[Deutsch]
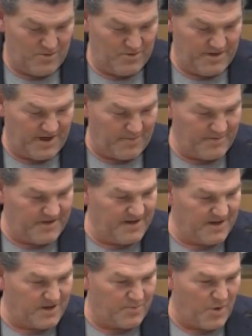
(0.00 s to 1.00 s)
Und ich habe mich
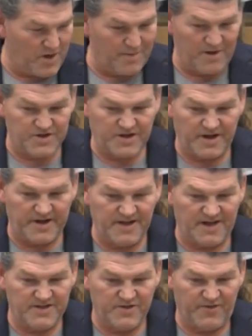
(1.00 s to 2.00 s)
hier als
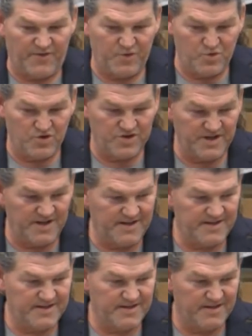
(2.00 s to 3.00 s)
Bürgermeisterkandidat zur Verfügung gestellt,
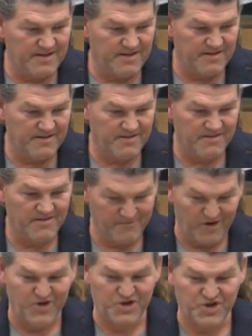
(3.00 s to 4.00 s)

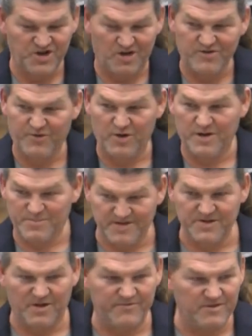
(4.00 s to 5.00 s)
weil ich die Schnauze voll habe,
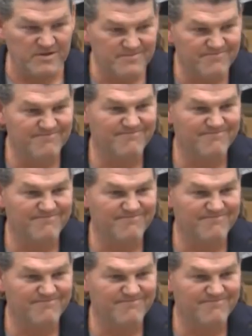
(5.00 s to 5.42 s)
ganz einfach.